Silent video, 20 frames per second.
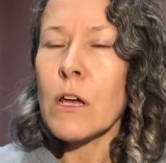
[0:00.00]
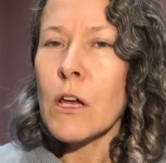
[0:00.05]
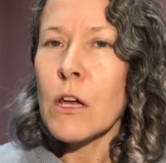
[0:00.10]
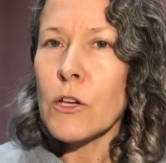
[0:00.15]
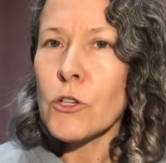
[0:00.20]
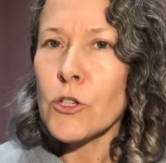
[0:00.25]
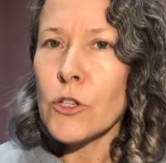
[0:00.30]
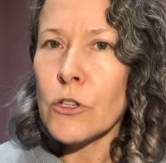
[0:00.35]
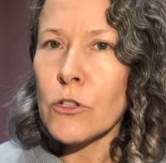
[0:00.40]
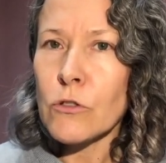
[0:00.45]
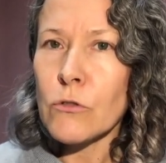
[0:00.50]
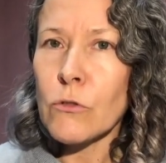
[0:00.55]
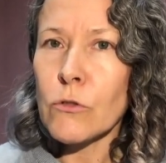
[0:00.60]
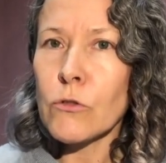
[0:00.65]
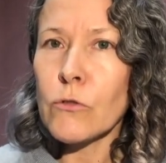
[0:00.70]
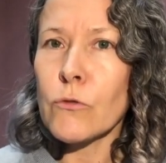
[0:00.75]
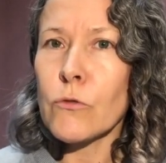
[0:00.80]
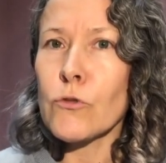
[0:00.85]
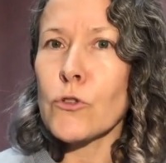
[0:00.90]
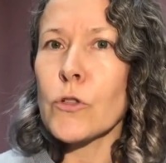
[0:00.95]
Через год
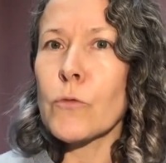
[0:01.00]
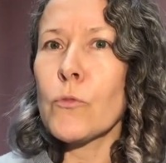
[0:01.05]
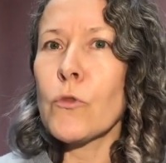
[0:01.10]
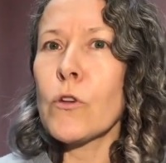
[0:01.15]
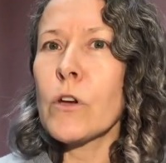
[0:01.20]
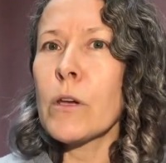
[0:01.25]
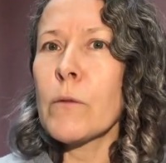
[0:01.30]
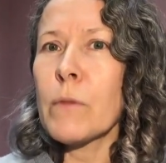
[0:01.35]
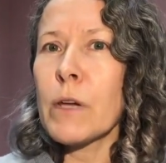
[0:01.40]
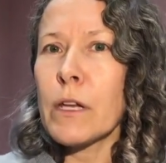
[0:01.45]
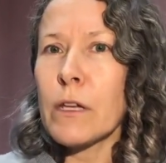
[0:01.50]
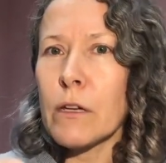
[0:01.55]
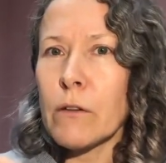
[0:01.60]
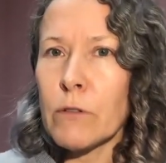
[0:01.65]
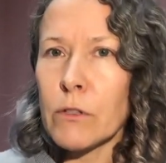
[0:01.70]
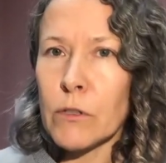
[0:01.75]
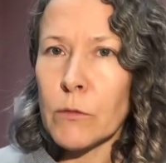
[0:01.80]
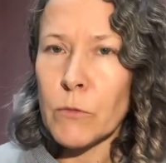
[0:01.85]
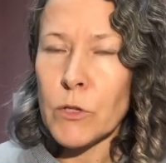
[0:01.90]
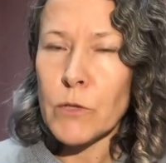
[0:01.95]
вы уже более-менее в
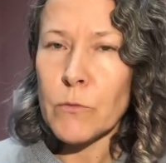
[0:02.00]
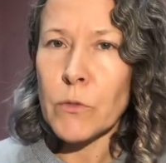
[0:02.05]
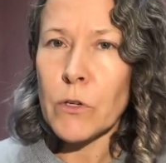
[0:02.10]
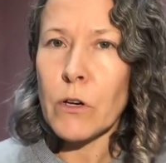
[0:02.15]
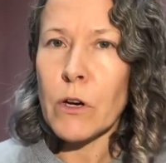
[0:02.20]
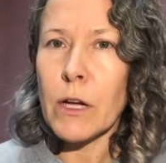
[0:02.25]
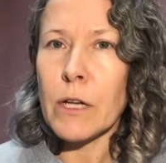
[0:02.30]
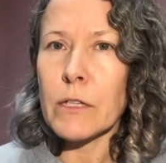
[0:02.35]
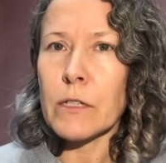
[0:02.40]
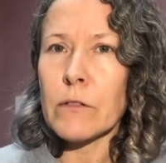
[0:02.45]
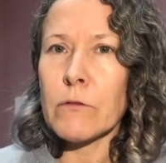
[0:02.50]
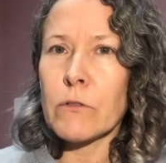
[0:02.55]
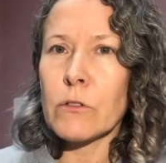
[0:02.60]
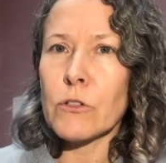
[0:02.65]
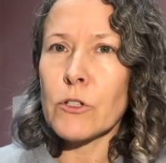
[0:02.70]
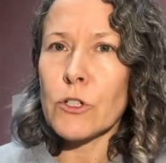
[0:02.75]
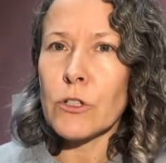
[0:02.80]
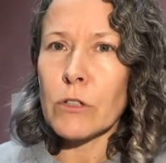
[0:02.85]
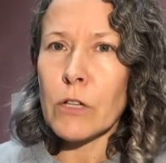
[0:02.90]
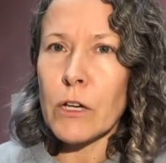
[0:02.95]
этом разбираетесь, вы
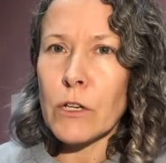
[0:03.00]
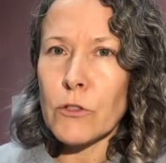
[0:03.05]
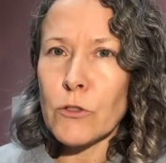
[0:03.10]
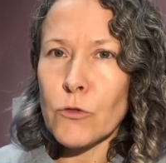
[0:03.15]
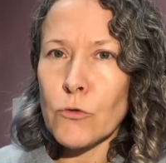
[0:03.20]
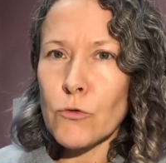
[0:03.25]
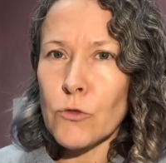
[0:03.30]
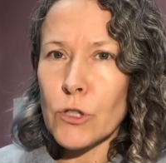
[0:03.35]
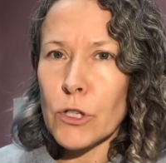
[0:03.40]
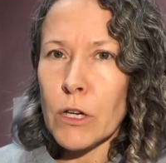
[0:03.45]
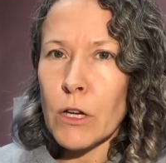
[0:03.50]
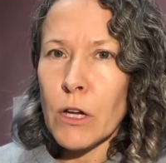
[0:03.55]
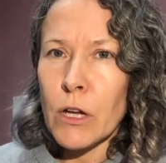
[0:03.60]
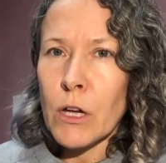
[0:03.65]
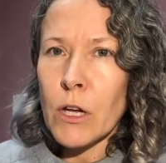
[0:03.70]
начинаете уже